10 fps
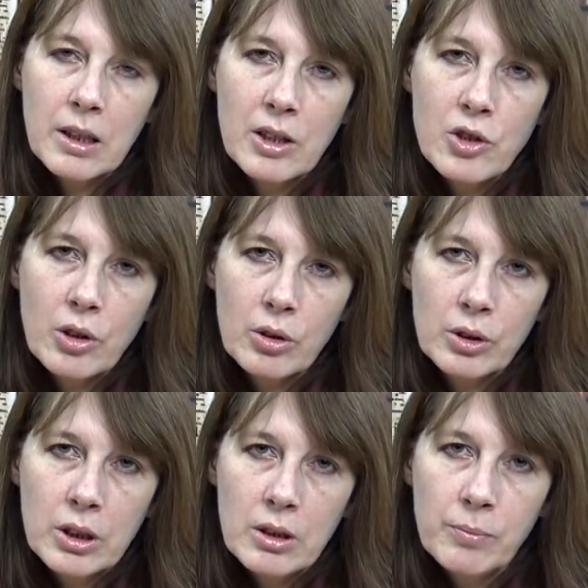jakieś
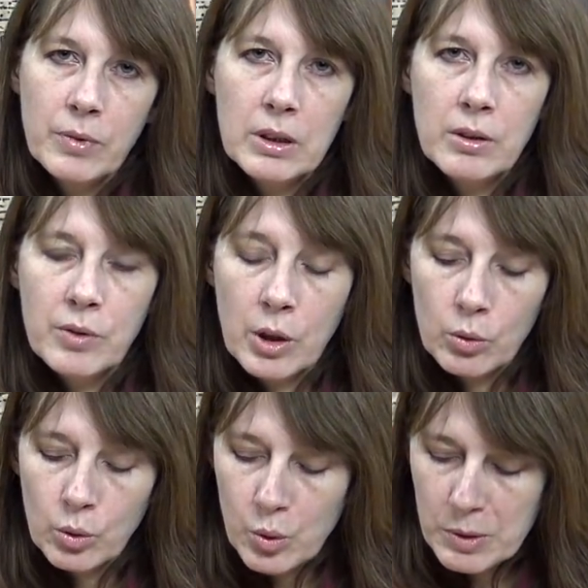kroki w
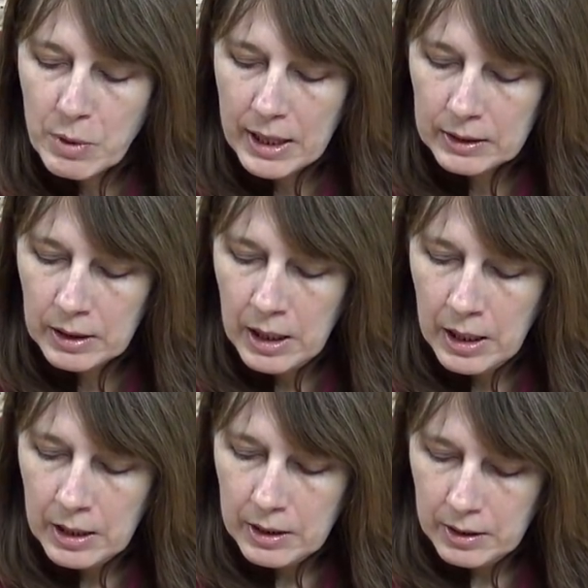kierunku zmian
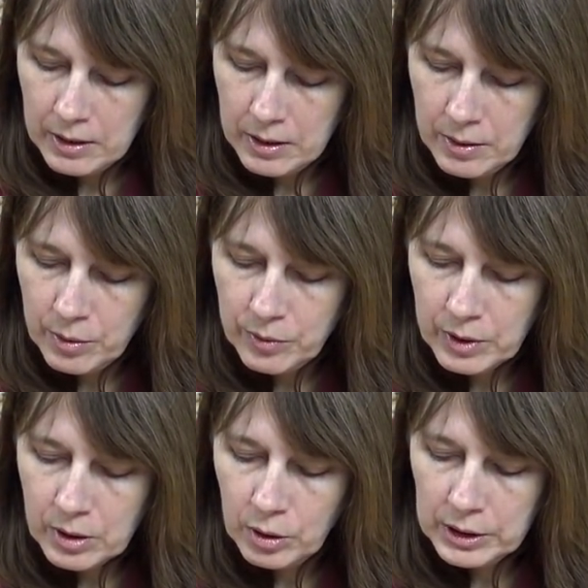
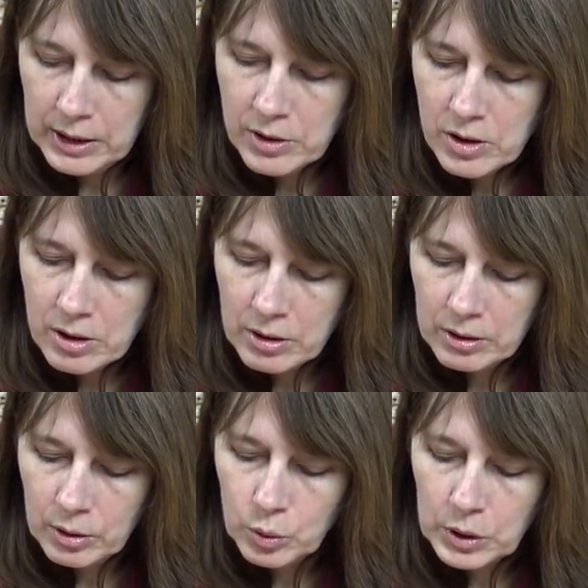wykonać.
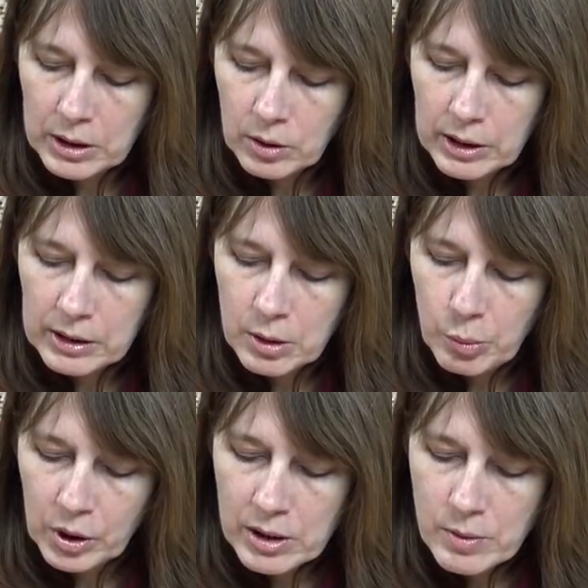No tutaj to karty
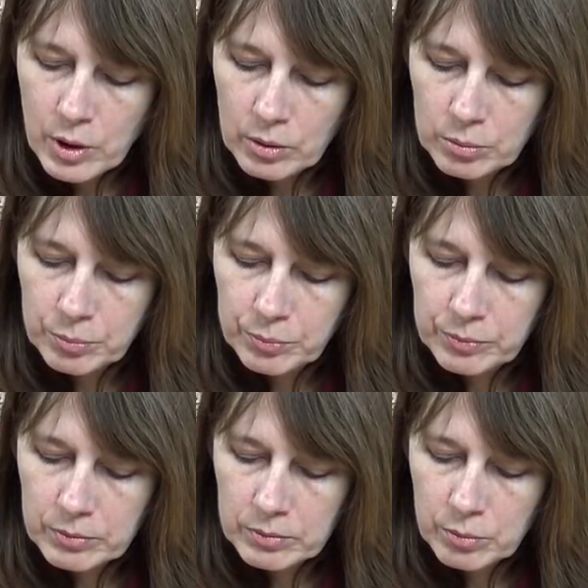pokazują
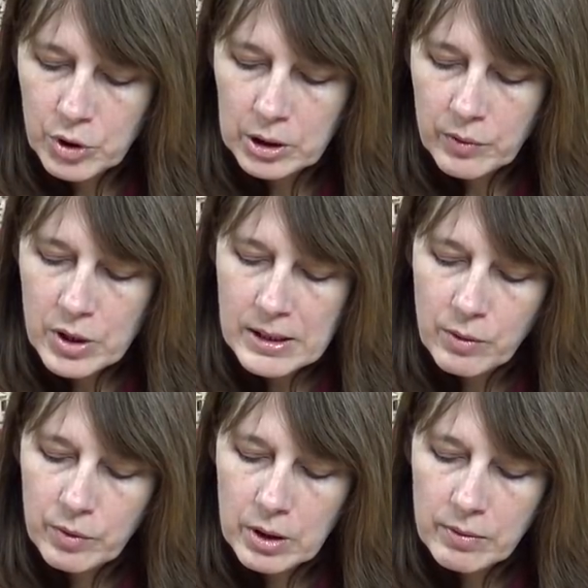mm, przede
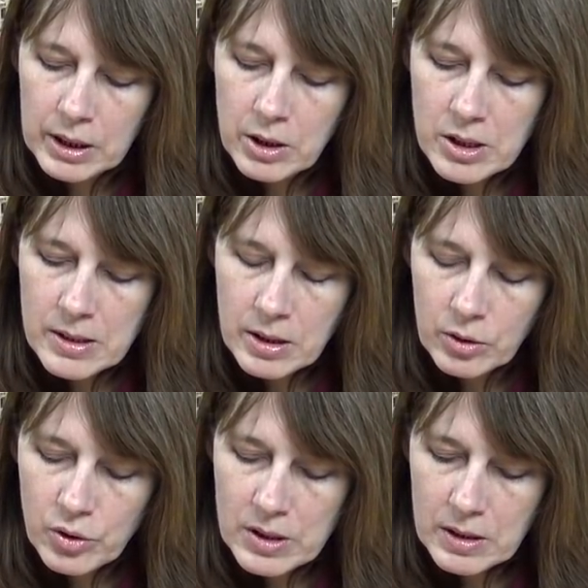wszystkim wyrywanie się z
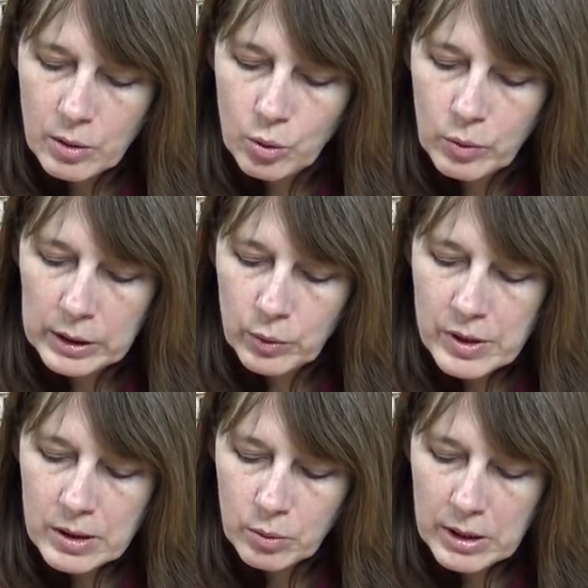niekorzystnych
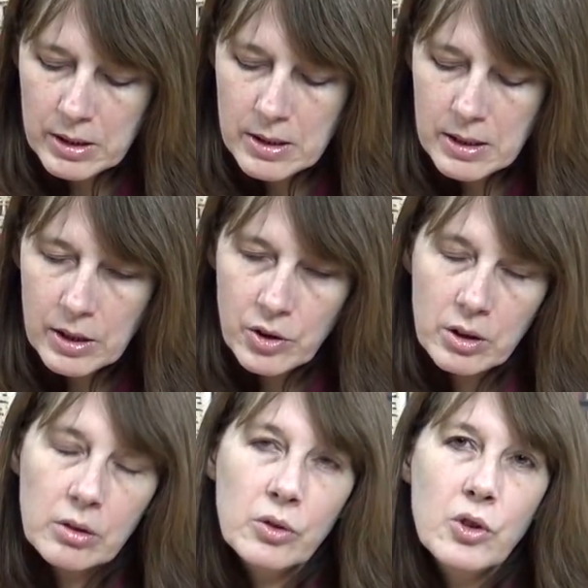układów, sytuacji,
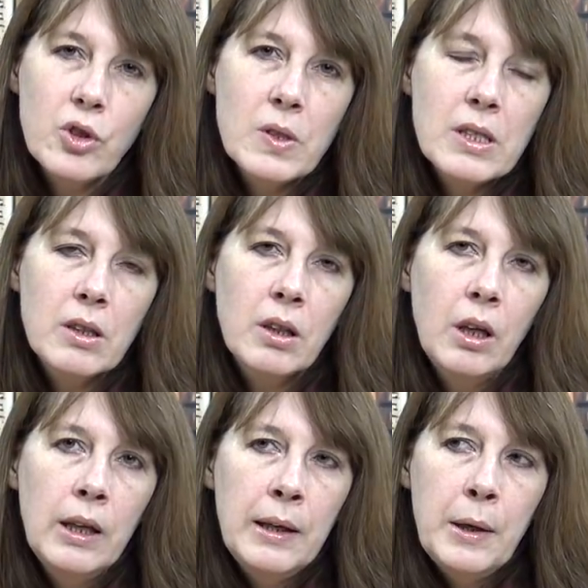zdarzeń dotyczących
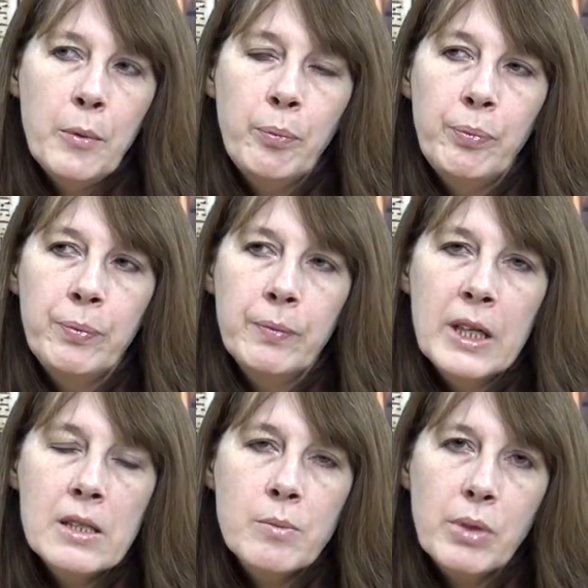
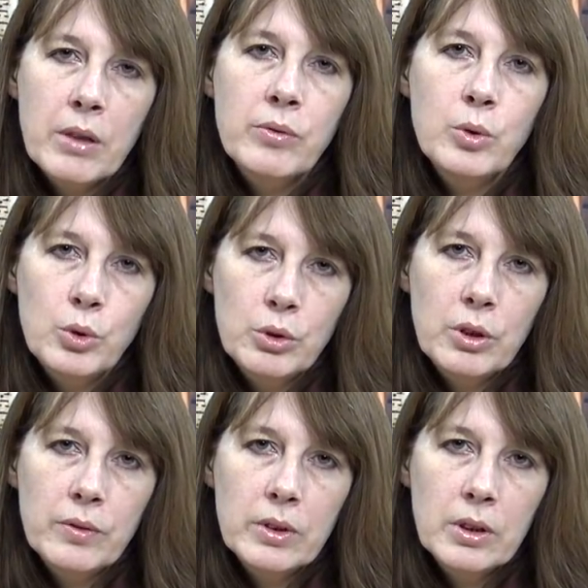mm, spraw
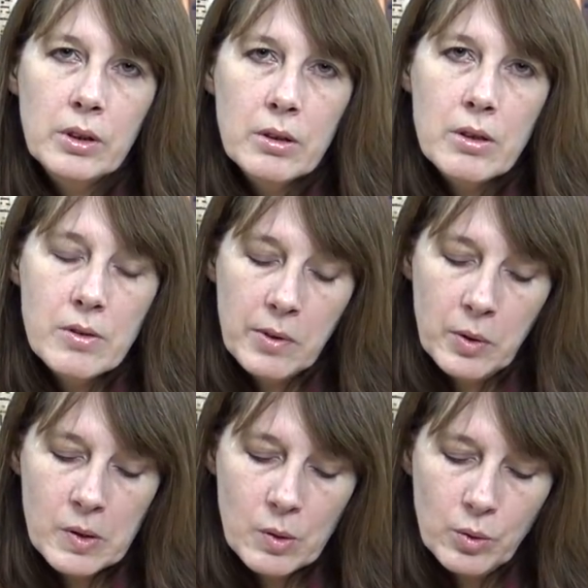uczuciowych,
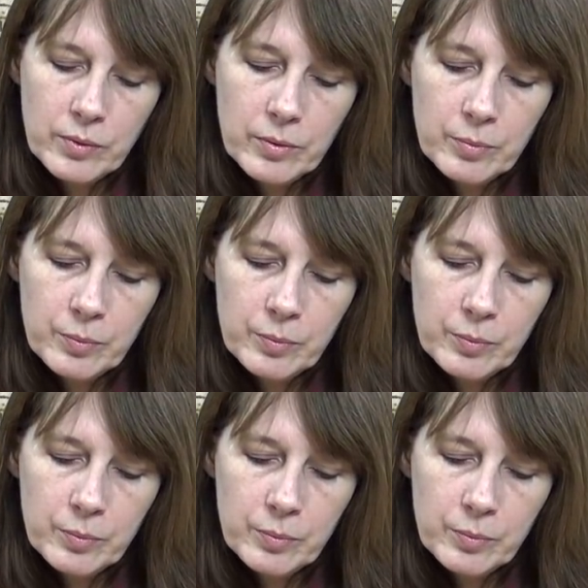związków